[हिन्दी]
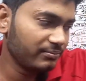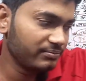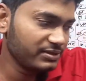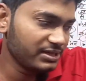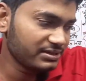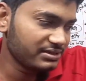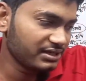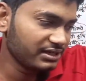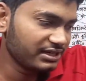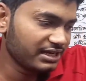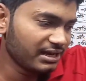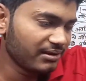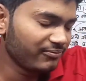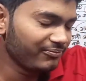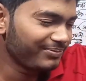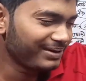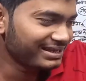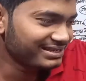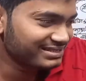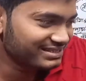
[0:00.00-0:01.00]
जैसे डैम
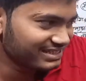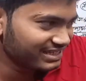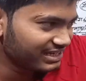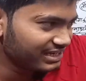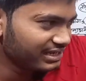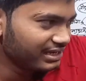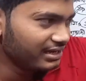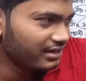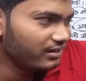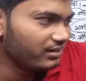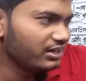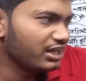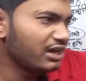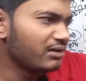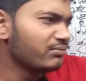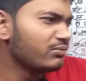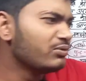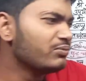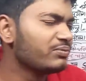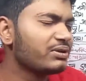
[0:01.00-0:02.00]
पास से
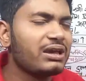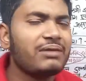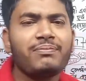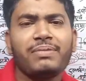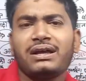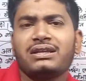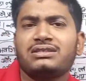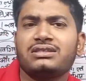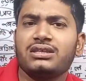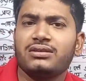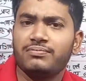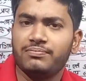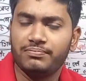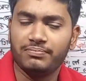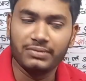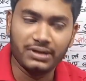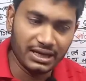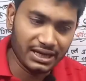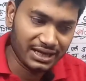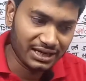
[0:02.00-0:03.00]
डैम उम के पास से
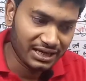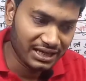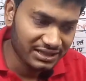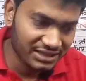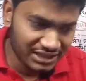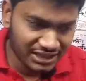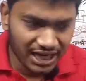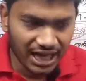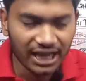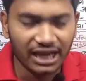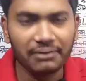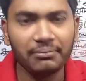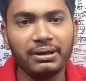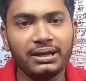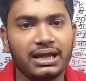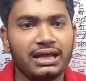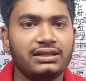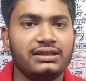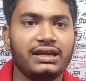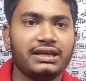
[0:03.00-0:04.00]
एक नदी नाला
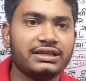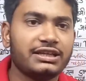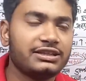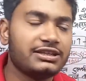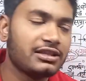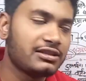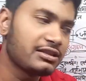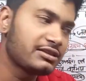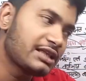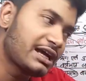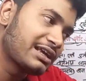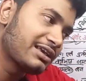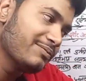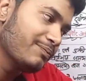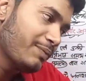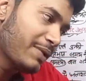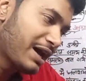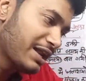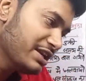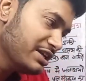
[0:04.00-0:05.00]
बना दिया जाता था ताकि
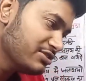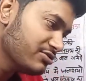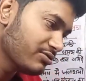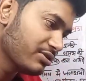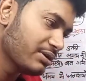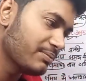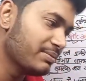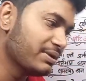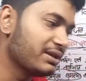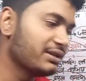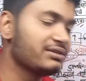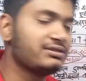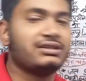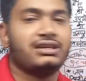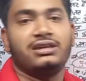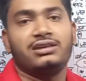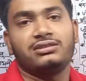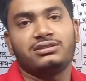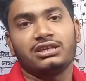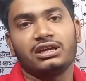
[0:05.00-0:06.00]
पानी जो है मेरे
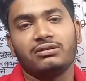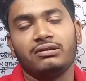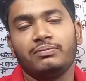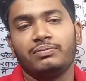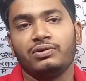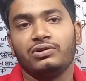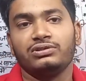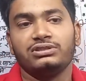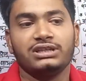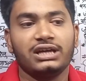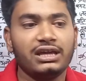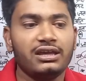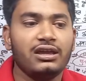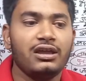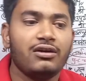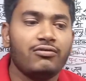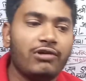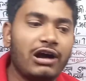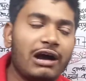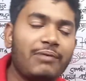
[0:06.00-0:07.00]
खेत तक ही पहुंच जाए
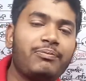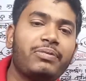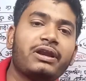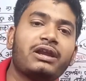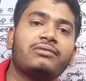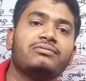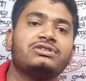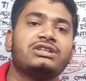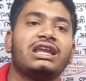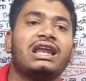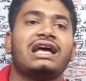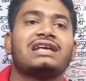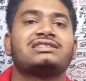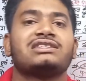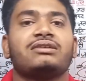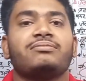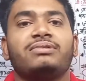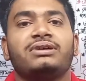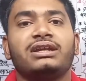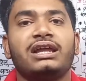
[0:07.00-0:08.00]
वहां पर हम
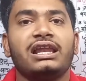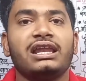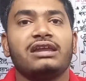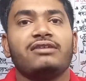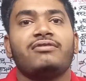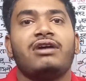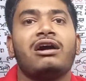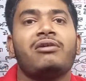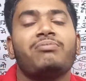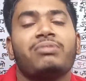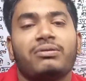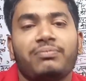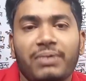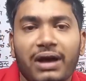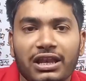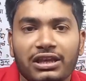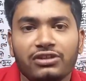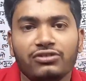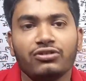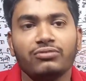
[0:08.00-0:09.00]
जलाशय बना ले वहां पर
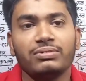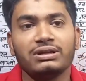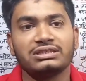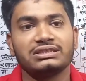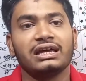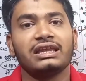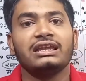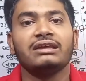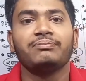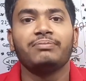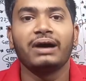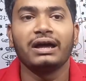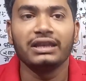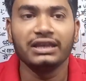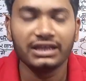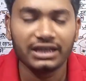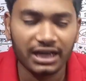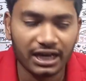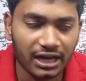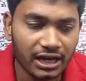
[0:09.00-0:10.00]
पानी को बचा ले
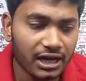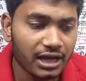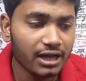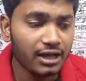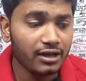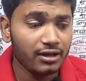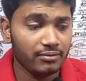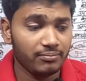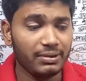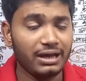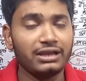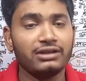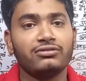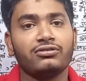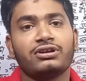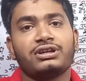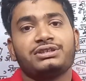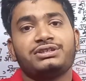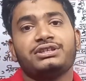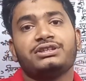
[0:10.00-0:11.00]
पानी का पानी को
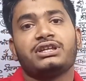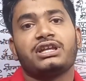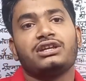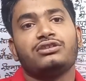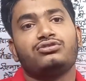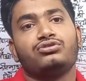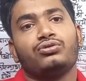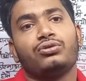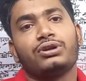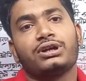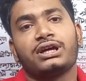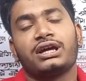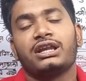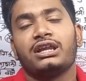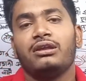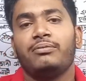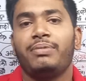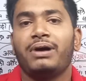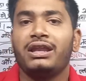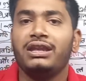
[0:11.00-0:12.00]
किसी तरह स्टोर कर
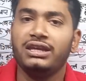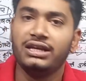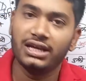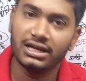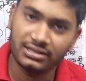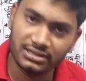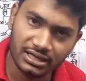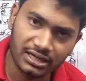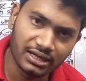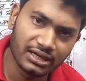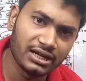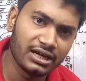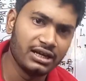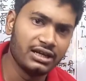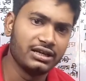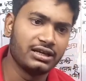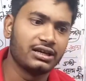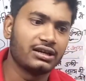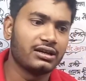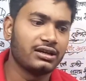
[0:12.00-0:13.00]
ले पानी का
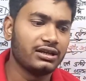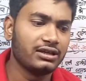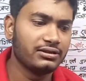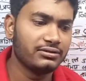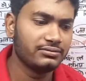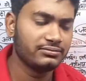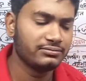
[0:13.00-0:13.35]
संग्रहण कर ले